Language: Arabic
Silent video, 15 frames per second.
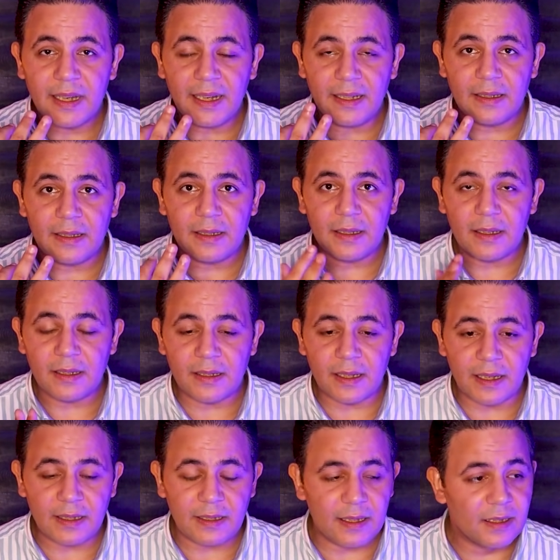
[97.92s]
احنا
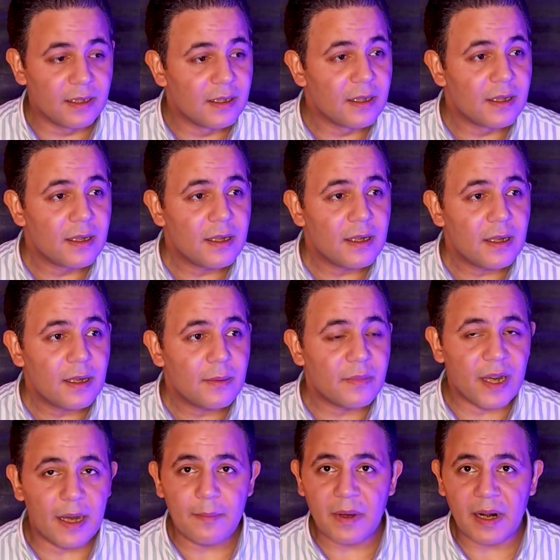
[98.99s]
التلاته
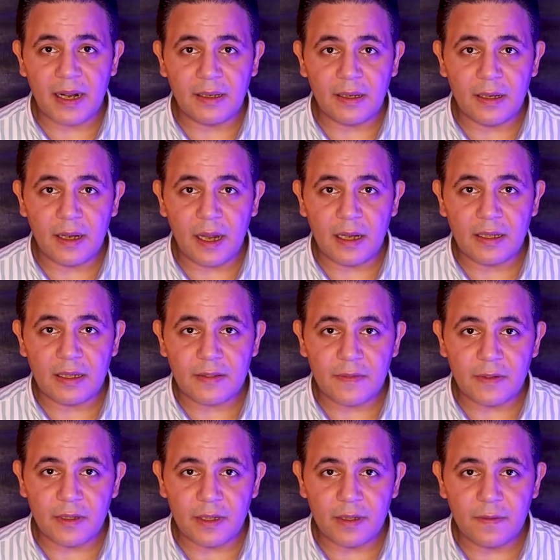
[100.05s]
بيعبر عنا اللي حدث
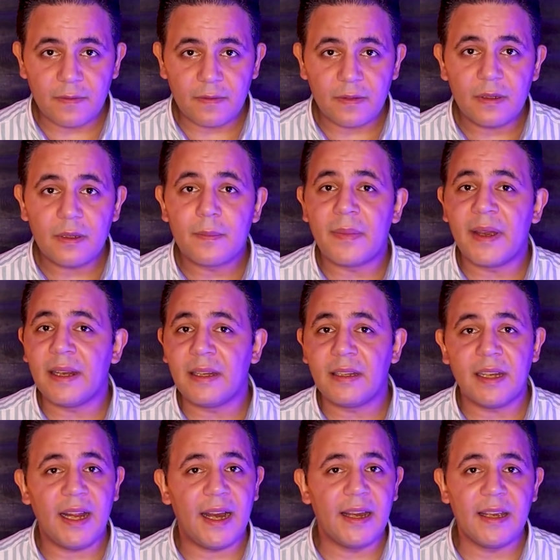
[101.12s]
في اللايف
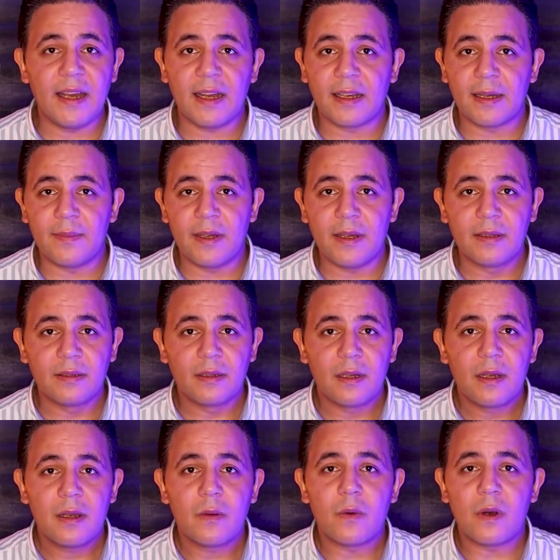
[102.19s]
بانت الحقيقه كامله
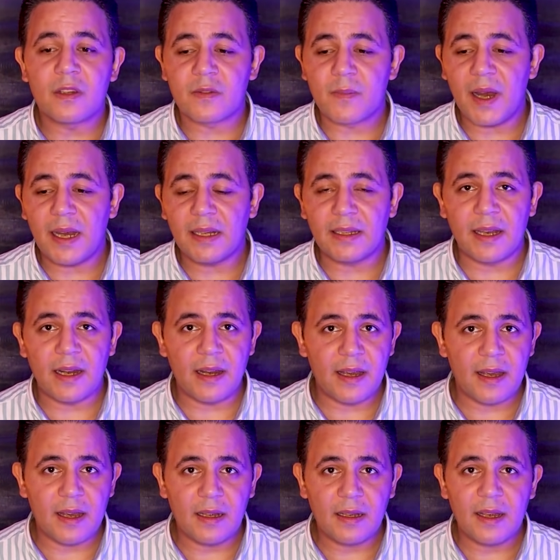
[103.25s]
واصبحت
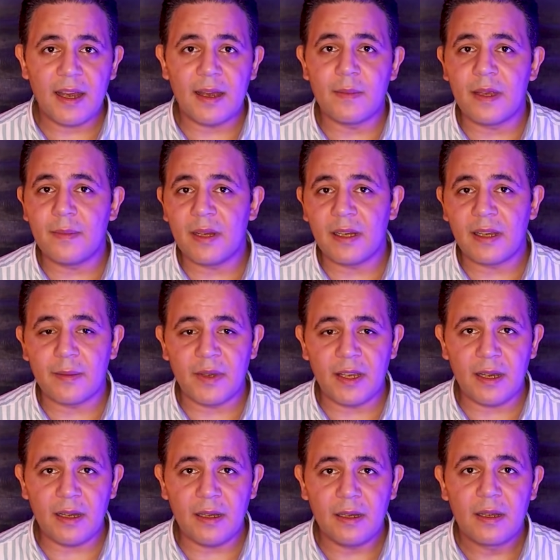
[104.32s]
جليه امام
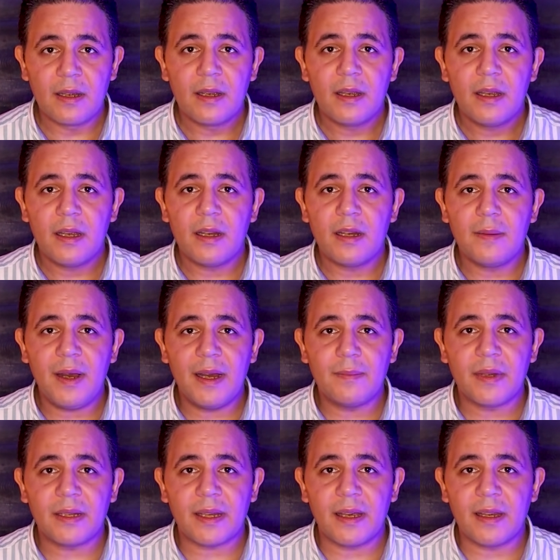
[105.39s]
الجميع ان
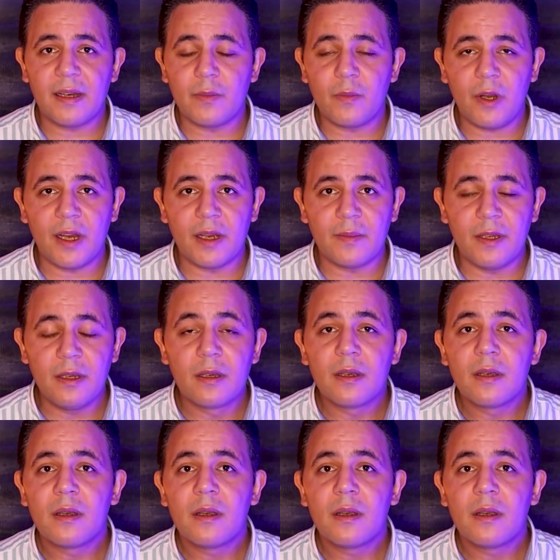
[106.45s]
محمد خيري المحامي